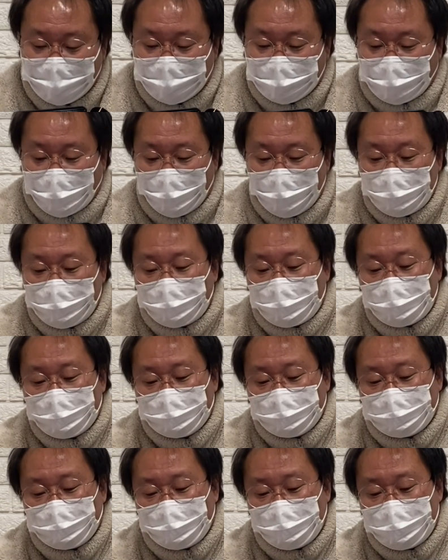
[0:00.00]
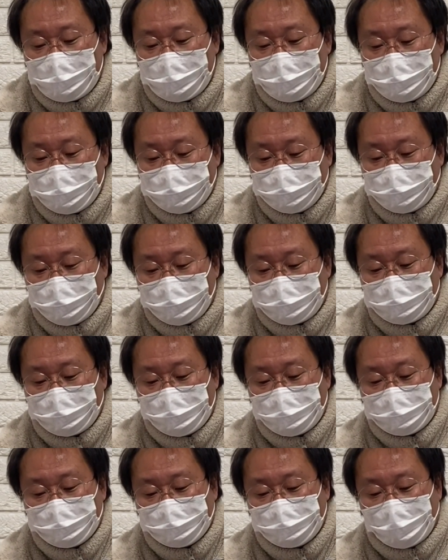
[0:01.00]
다윗과 이스라엘 온
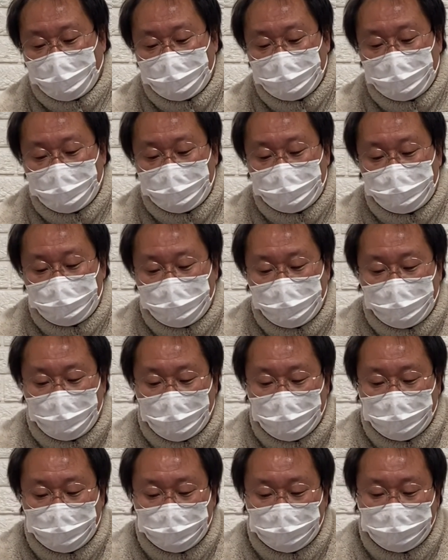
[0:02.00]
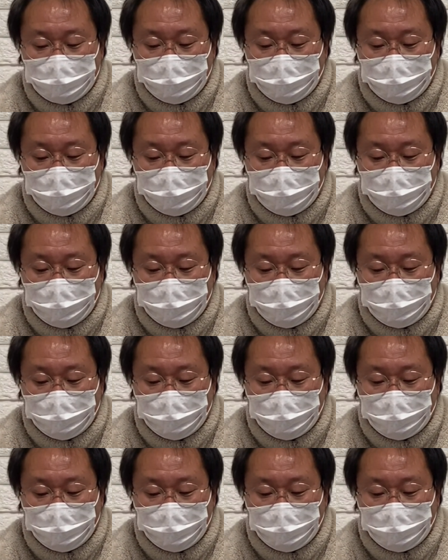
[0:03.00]
족속은 잣나무로 만든